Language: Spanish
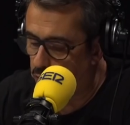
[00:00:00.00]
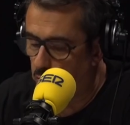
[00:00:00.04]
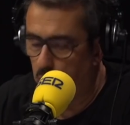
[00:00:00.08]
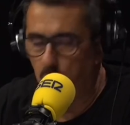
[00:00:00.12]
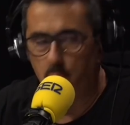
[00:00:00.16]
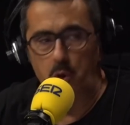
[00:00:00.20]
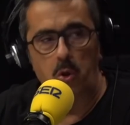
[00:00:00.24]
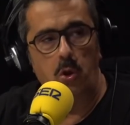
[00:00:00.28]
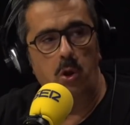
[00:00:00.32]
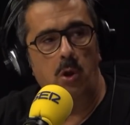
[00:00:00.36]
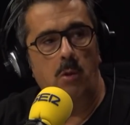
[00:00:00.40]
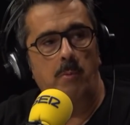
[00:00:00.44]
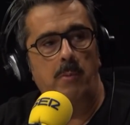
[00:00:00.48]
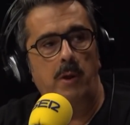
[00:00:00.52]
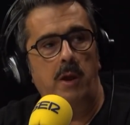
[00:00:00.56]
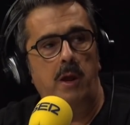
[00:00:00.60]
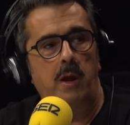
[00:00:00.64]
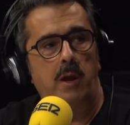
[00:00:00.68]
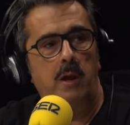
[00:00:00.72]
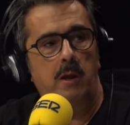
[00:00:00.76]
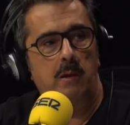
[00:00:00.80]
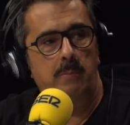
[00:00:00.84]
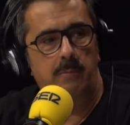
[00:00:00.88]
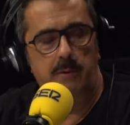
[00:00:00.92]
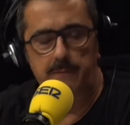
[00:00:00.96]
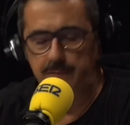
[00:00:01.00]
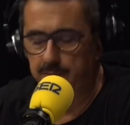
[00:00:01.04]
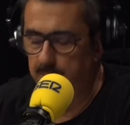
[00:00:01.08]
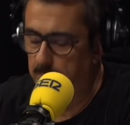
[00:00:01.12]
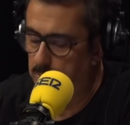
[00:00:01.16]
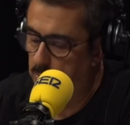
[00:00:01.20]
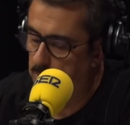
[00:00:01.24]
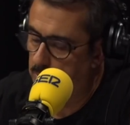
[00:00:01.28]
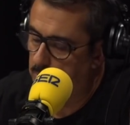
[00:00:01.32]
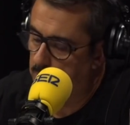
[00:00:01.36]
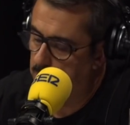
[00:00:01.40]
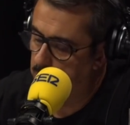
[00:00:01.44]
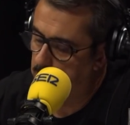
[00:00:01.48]
Sí, hombre, por
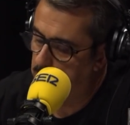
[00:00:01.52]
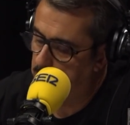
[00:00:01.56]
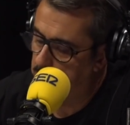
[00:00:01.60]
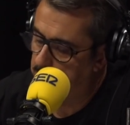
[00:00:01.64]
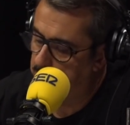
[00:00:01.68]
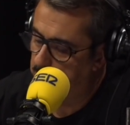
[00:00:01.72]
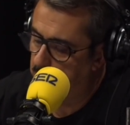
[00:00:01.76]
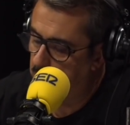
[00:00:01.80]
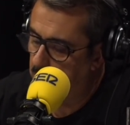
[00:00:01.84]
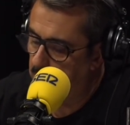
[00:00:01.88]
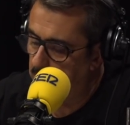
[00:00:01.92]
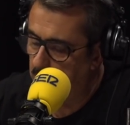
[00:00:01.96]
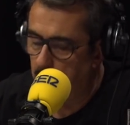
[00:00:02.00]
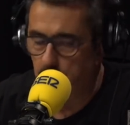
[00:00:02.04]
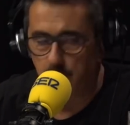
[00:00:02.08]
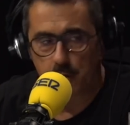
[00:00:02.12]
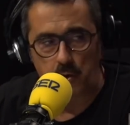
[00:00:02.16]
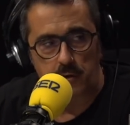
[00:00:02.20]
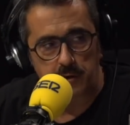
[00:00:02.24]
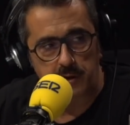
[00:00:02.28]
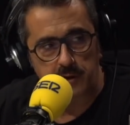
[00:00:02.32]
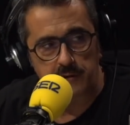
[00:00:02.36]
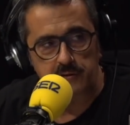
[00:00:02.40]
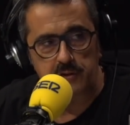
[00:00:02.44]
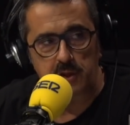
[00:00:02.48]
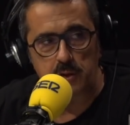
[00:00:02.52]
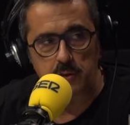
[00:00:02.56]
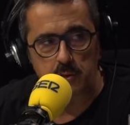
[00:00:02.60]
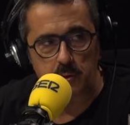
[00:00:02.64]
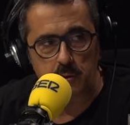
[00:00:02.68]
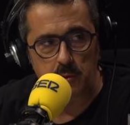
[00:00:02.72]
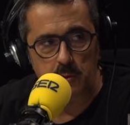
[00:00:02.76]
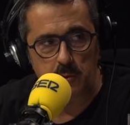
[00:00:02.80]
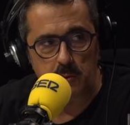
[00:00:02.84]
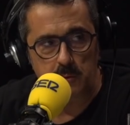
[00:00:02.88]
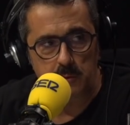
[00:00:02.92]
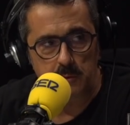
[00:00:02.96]
favor. Y con orquesta y todo.